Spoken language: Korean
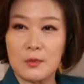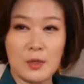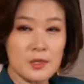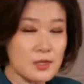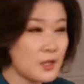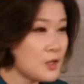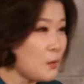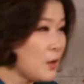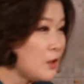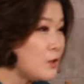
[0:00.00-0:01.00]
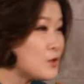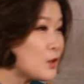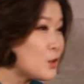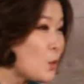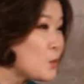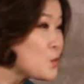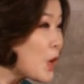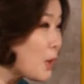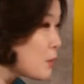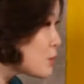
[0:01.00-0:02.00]
굉장히 천편일률적인
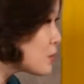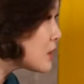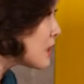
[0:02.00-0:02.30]
톤과 표정을